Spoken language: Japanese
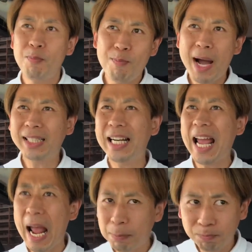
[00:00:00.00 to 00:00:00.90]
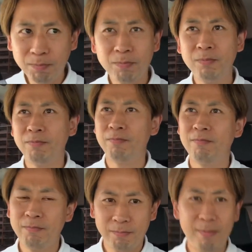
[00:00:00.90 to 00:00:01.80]
またね。
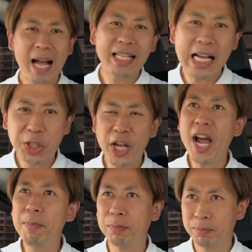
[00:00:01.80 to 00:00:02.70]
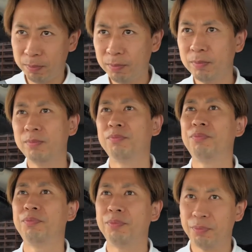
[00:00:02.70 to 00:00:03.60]
また明
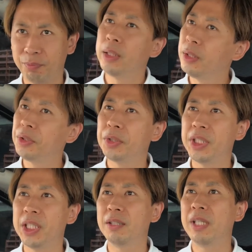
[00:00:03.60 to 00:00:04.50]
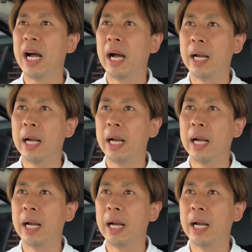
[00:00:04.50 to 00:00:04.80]
日。違うな。